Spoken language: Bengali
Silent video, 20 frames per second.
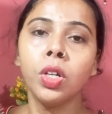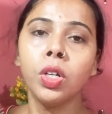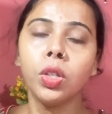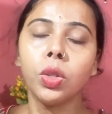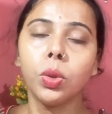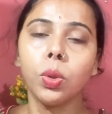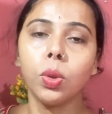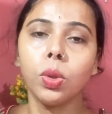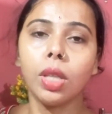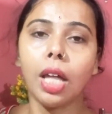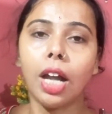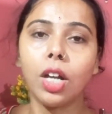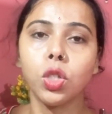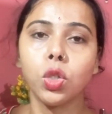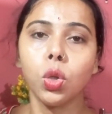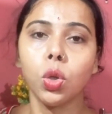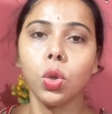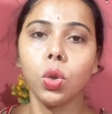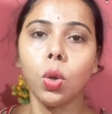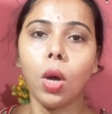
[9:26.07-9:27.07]
তো তার
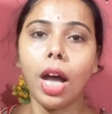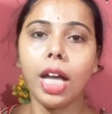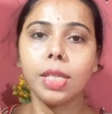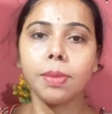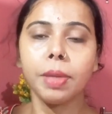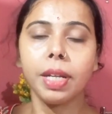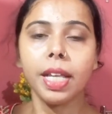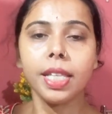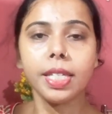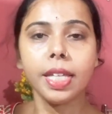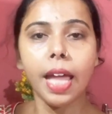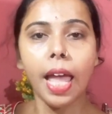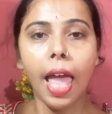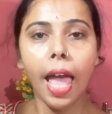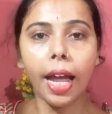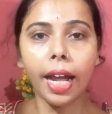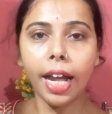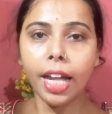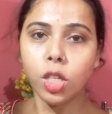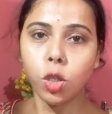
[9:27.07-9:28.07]
জন্য হাজব্যান্ড আজকে
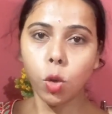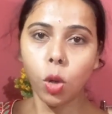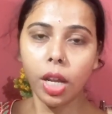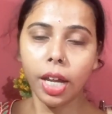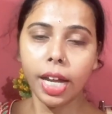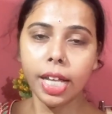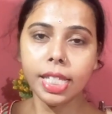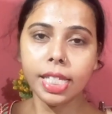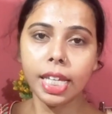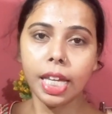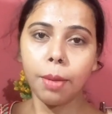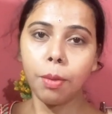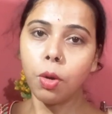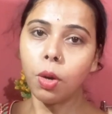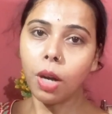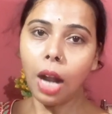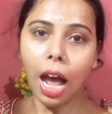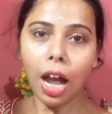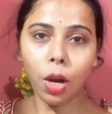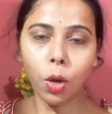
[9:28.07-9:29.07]
একাই চলে গেছে এবং
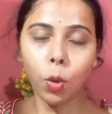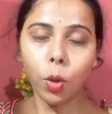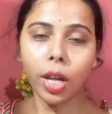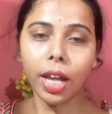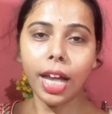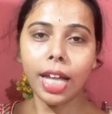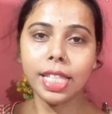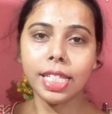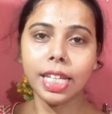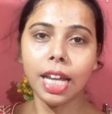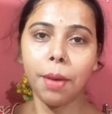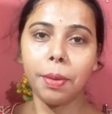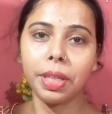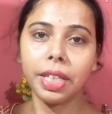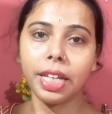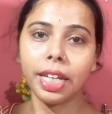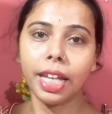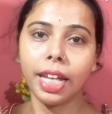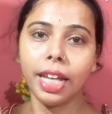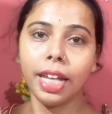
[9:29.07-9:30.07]
রাগ করে গেছে
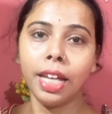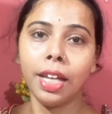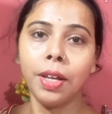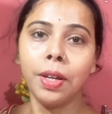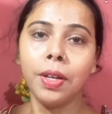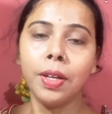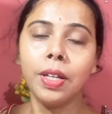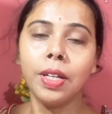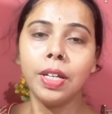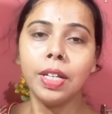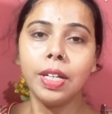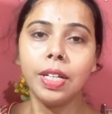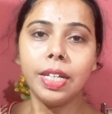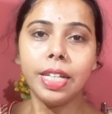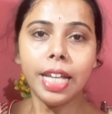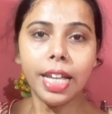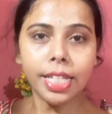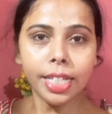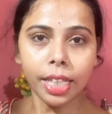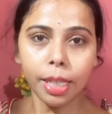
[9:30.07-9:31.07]
আমাদেরকে
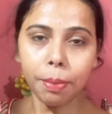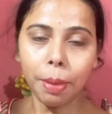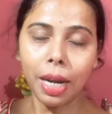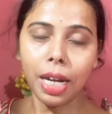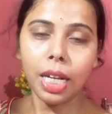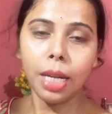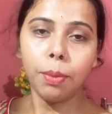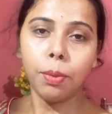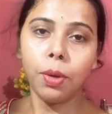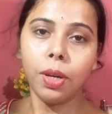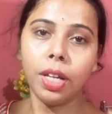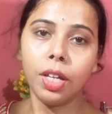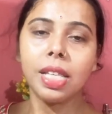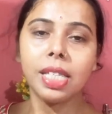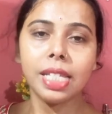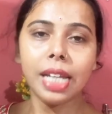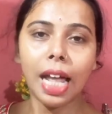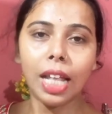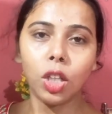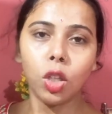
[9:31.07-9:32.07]
নিয়ে যেতে পারিনি বলে
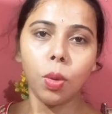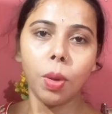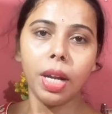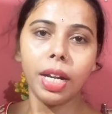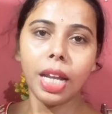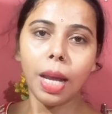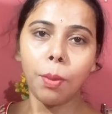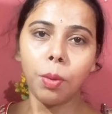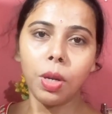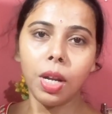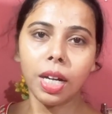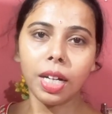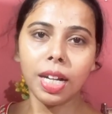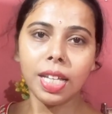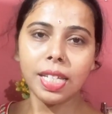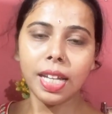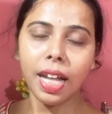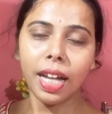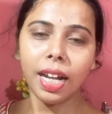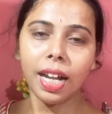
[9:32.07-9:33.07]
শ্রাদ্ধ বাড়িটা এমন
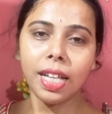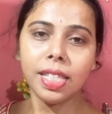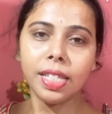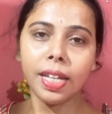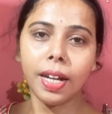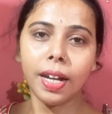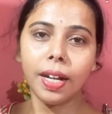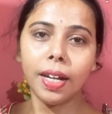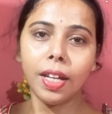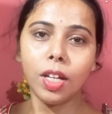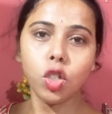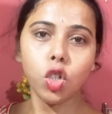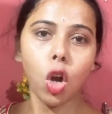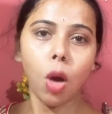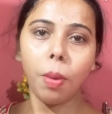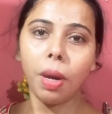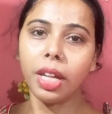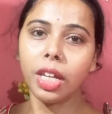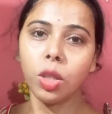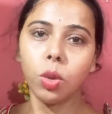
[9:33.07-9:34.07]
একটা জায়গা যেখানে
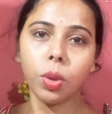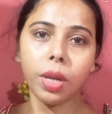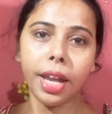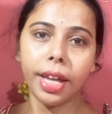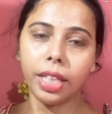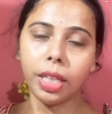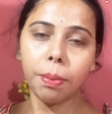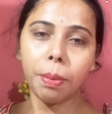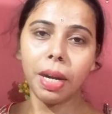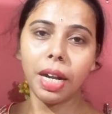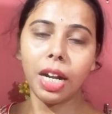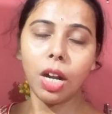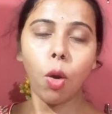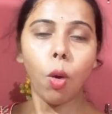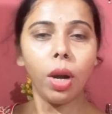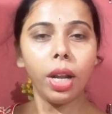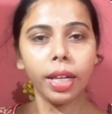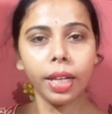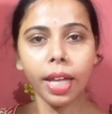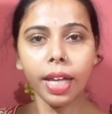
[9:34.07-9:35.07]
সবাই কিন্তু খেতে পারে না
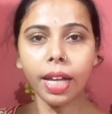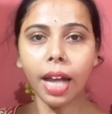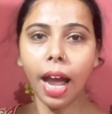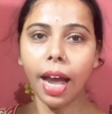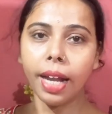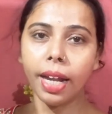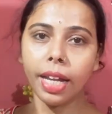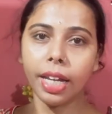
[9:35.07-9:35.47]
অনেকেই খায় না